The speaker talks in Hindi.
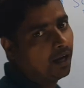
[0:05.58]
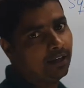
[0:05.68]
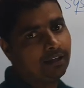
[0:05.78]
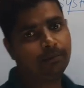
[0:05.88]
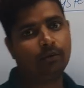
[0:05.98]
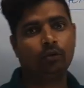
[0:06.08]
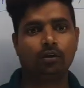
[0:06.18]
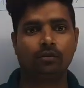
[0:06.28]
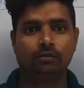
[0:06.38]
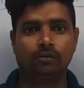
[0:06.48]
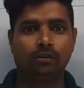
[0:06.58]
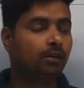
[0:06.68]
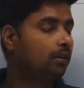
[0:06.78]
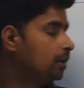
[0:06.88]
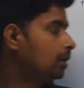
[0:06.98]
आज हम लोग
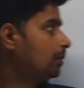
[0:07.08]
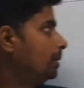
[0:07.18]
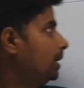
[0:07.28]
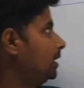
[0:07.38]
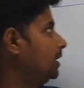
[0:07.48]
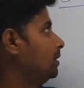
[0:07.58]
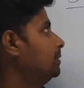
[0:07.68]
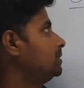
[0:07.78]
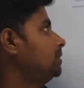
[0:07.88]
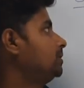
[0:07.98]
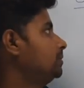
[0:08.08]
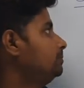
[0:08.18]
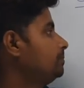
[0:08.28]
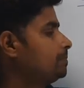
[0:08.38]
पढ़ेंगे नंबर सिस्टम